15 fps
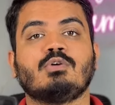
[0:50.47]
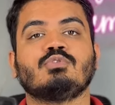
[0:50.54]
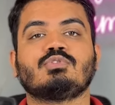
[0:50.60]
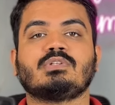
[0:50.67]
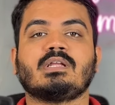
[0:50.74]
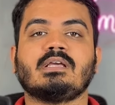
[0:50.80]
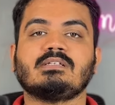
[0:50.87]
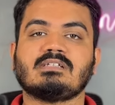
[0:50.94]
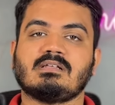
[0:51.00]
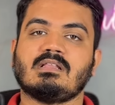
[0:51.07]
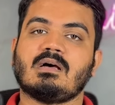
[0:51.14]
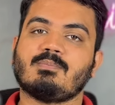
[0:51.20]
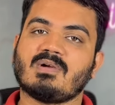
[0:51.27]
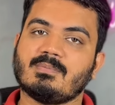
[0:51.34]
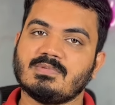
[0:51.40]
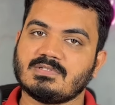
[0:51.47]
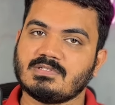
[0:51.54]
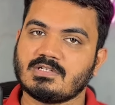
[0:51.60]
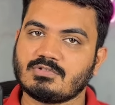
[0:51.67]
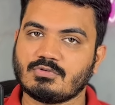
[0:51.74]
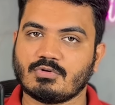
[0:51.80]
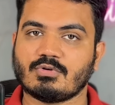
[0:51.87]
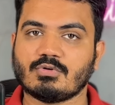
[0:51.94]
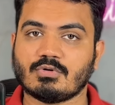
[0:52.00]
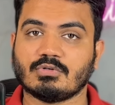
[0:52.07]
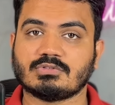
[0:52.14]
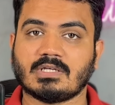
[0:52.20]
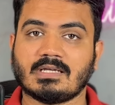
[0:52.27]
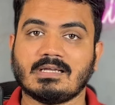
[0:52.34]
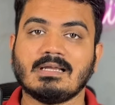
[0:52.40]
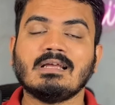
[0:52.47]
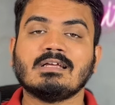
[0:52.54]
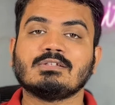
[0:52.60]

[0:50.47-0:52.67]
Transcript: उतना ही ज़्यादा आपका बिजनेस ग्रो होता है